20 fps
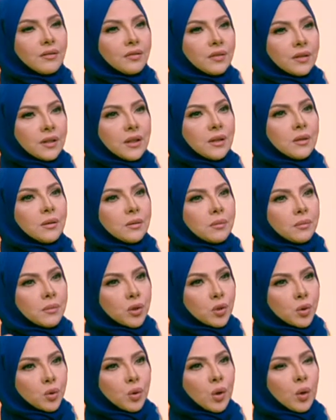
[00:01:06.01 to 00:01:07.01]
في
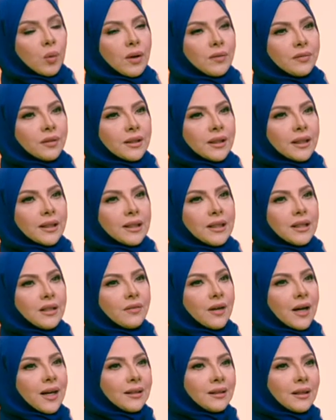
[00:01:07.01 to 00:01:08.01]
مشروع وقف النخيل
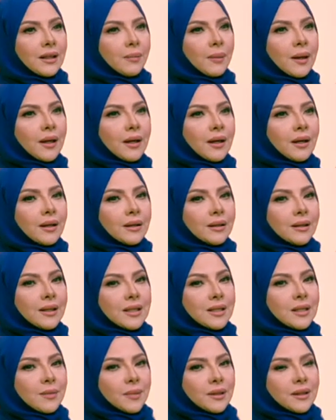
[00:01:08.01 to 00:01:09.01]
فحتى يبقى
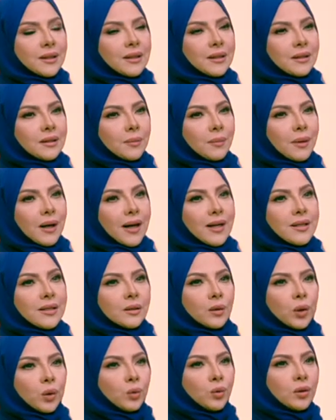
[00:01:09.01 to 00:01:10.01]
الناس لما تيجي تبقى
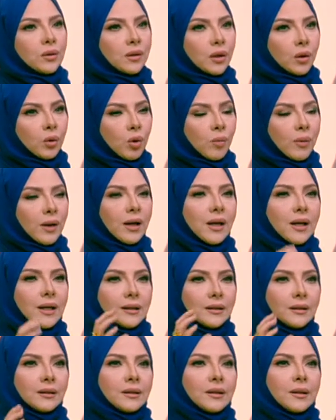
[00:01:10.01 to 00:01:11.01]
عايزة تخوض التجربة
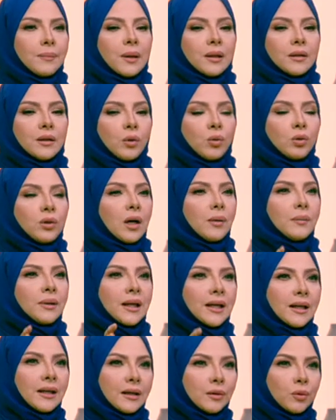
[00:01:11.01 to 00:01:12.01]
تبقى تاخدها
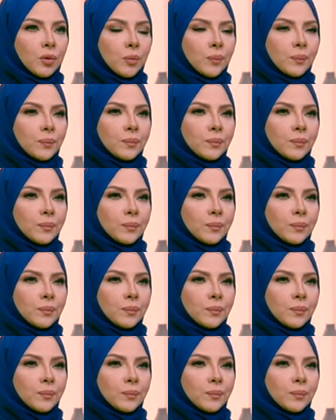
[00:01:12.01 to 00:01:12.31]
من خلالكم